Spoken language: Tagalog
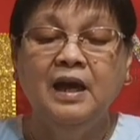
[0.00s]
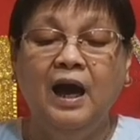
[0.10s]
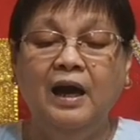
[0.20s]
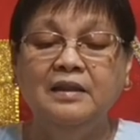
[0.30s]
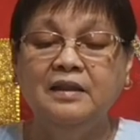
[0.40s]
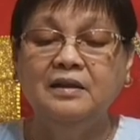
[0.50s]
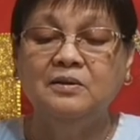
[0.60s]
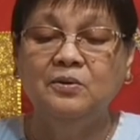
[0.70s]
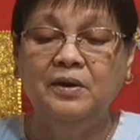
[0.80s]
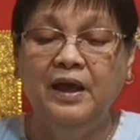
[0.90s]
until
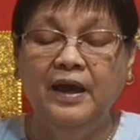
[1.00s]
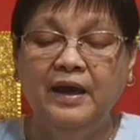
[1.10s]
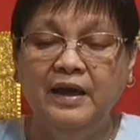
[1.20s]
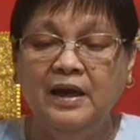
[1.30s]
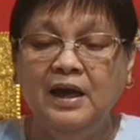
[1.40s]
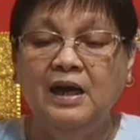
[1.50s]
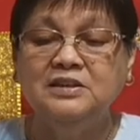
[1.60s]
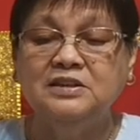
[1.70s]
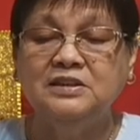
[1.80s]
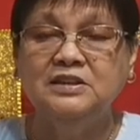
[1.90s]
today
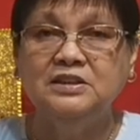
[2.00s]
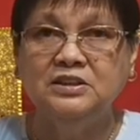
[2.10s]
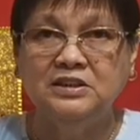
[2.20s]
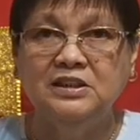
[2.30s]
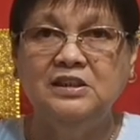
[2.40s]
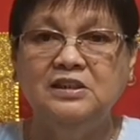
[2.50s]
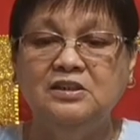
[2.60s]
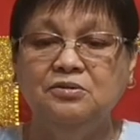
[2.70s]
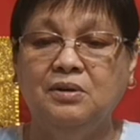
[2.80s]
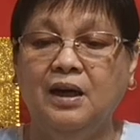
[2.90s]
has returned
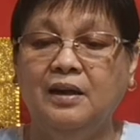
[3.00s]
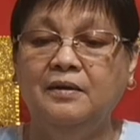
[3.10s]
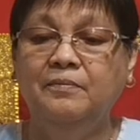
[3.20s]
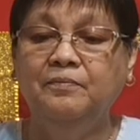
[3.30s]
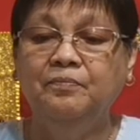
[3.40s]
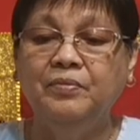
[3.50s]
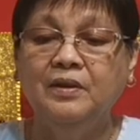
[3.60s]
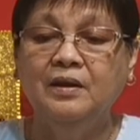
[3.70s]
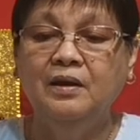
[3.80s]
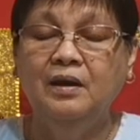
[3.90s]
to God.
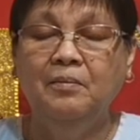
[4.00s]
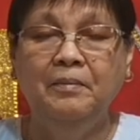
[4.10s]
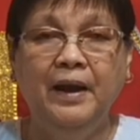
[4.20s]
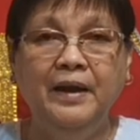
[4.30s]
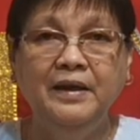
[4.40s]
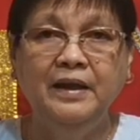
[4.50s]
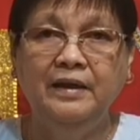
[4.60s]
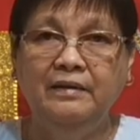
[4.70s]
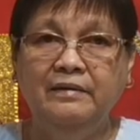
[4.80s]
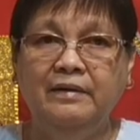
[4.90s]

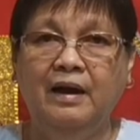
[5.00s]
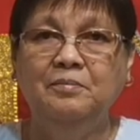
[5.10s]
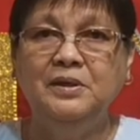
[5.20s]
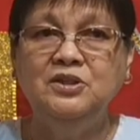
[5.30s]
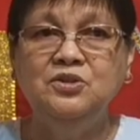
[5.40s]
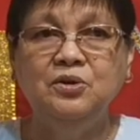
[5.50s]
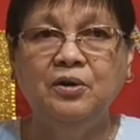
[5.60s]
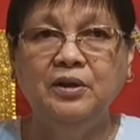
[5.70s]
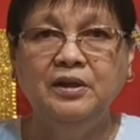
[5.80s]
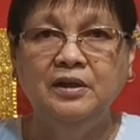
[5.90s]
Many have
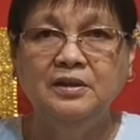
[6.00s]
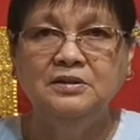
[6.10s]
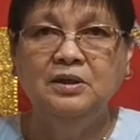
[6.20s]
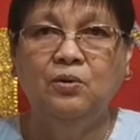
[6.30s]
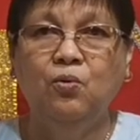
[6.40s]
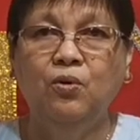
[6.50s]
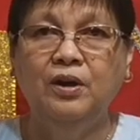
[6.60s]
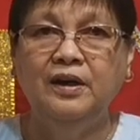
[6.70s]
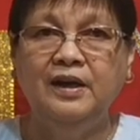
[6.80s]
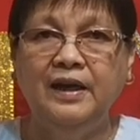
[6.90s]
enjoyed the
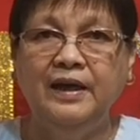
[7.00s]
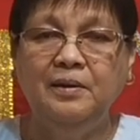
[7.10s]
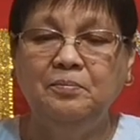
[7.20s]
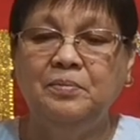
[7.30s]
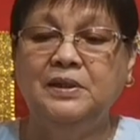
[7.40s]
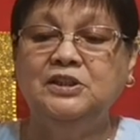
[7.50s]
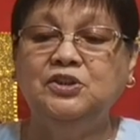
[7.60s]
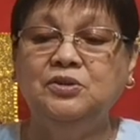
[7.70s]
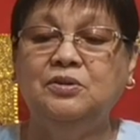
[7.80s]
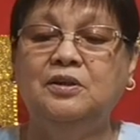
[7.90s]
worldly
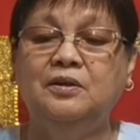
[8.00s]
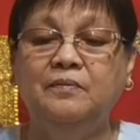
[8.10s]
pleasure.